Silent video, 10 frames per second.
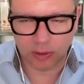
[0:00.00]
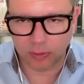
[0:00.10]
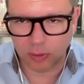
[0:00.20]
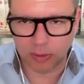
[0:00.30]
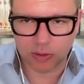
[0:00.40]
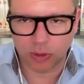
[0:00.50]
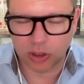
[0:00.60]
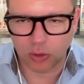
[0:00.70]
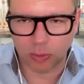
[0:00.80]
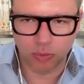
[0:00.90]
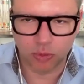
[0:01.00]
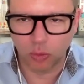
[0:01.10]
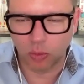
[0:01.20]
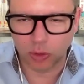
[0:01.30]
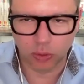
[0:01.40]
comme les sondages sont un plus de
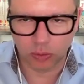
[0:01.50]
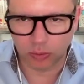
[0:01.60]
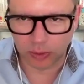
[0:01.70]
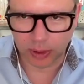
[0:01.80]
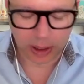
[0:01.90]
moins 2, on,